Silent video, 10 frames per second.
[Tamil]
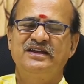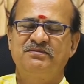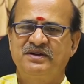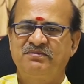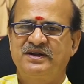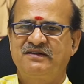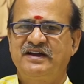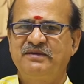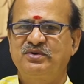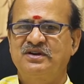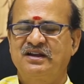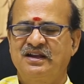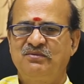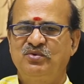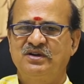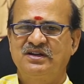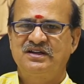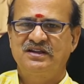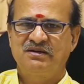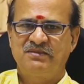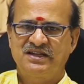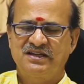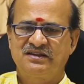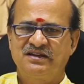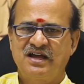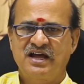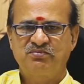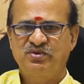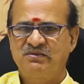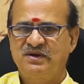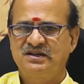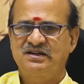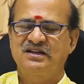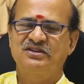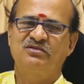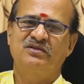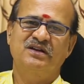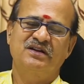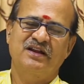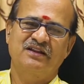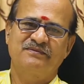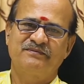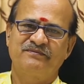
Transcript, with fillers: இப்படிப்பட்ட வாய்ப்புகள் எல்லாம் உங்களுக்கு இந்த மாதத்தில் அற்புதமாக காத்து கொண்டிருக்கிறது